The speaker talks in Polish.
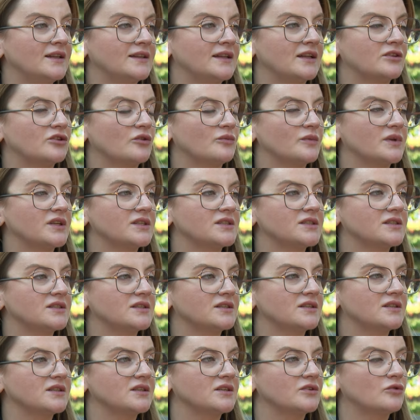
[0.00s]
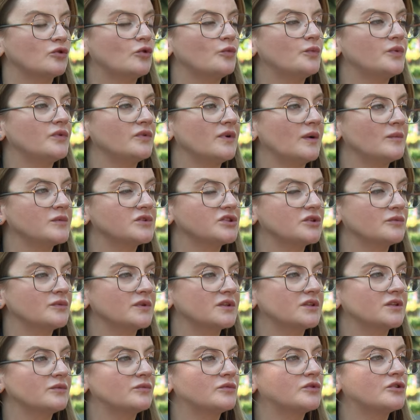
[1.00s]
natomiast y, kupiłam
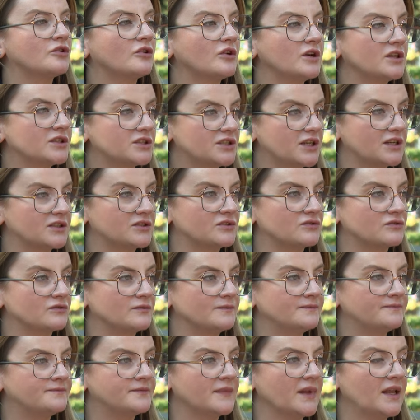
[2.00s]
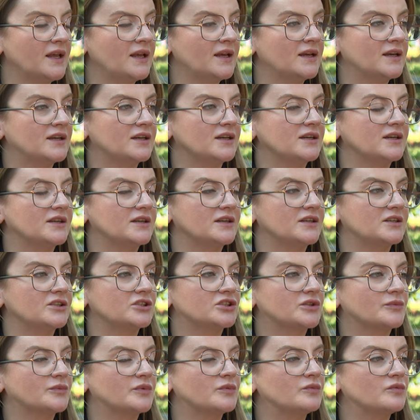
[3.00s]
sobie tym trochę czasu. E,
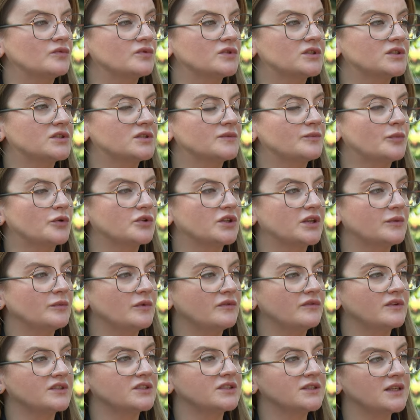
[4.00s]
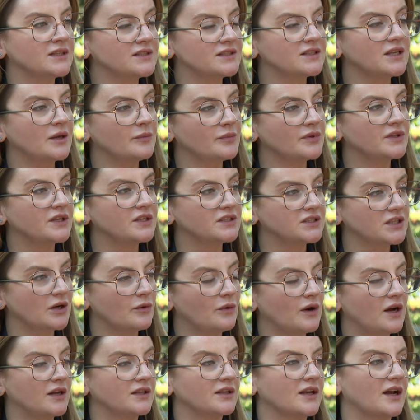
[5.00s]
żeby móc podejmować następne
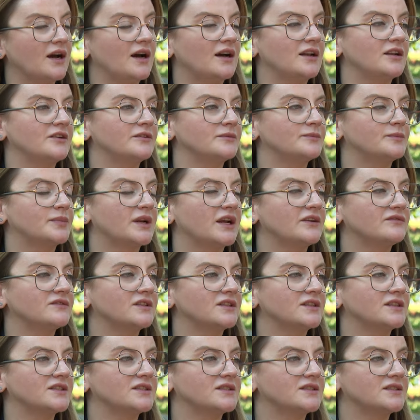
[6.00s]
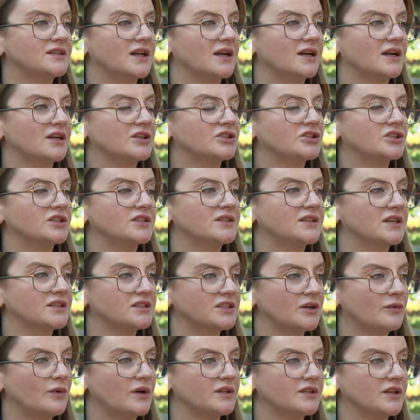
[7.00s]
działania, ale prawda jest taka, że te
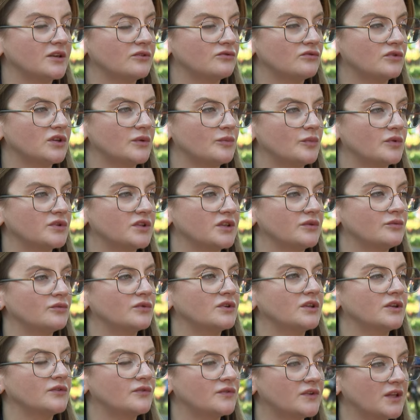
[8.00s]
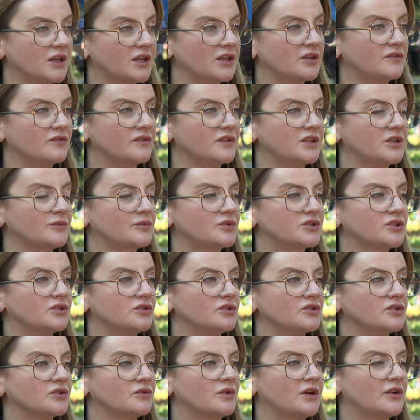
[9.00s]
działania, które podejmuję w tej chwili
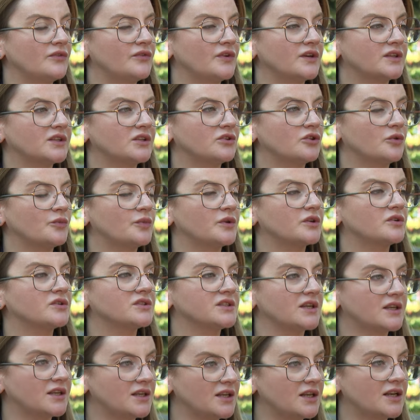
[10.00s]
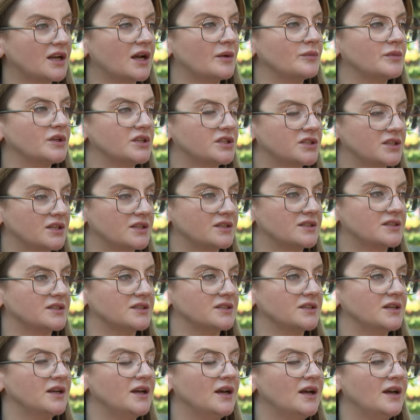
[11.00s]
przyniosą efekty dopiero za kilka
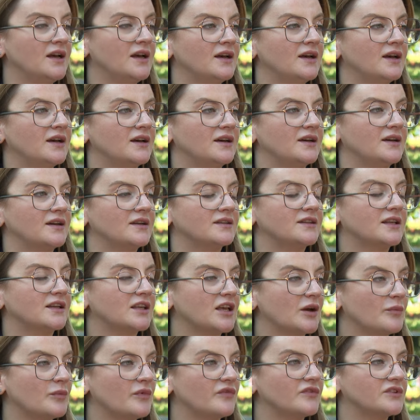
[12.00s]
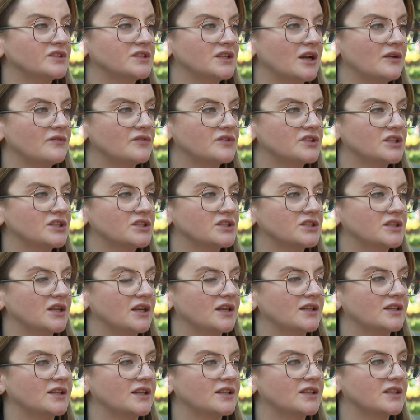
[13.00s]
miesięcy. E, tak jak powiedziałam
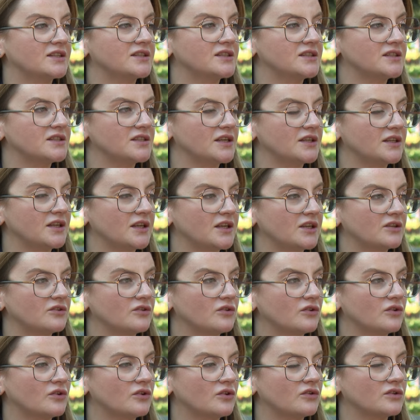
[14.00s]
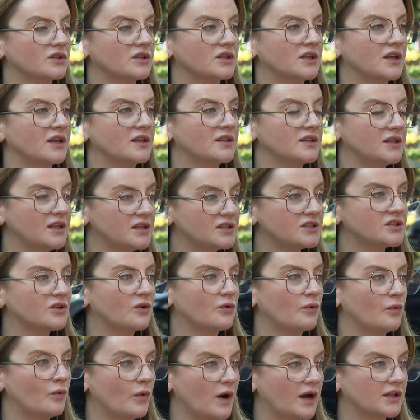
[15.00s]
wcześniej, te decyzje niejednokrotnie nie
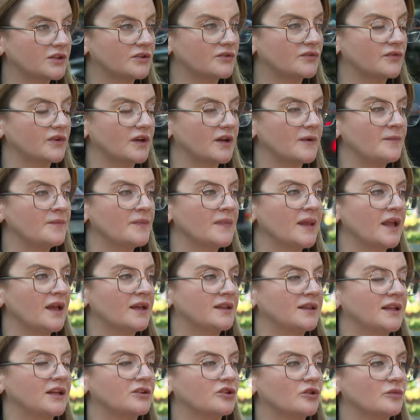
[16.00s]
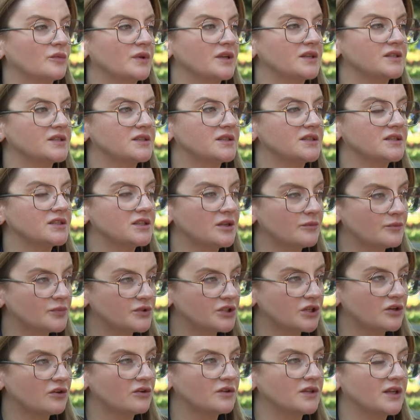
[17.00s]
są łatwe, natomiast jestem
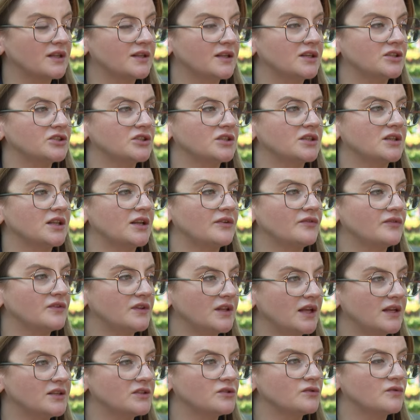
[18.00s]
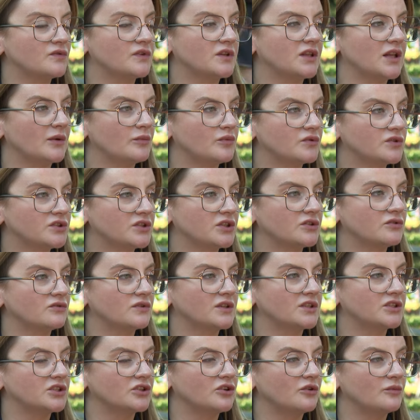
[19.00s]
przekonana, że dla finansów i dla budżetu
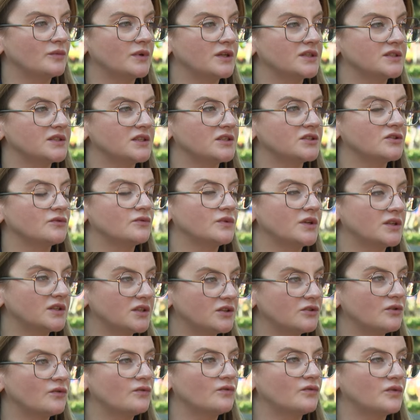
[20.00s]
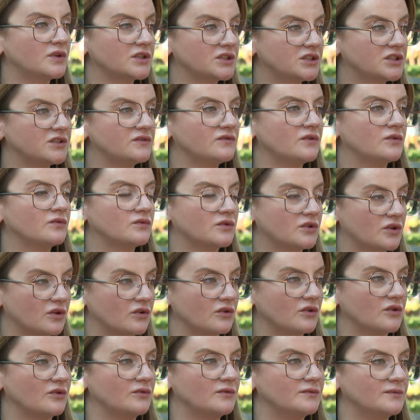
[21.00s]
naszego miasta są jedyną właściwą
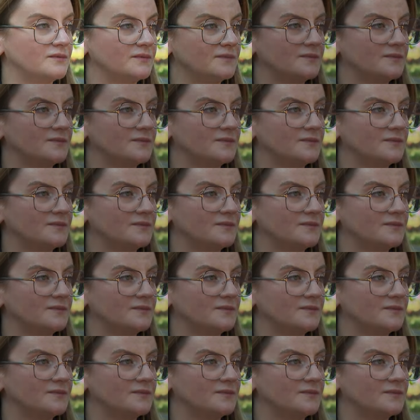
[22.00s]
drogą.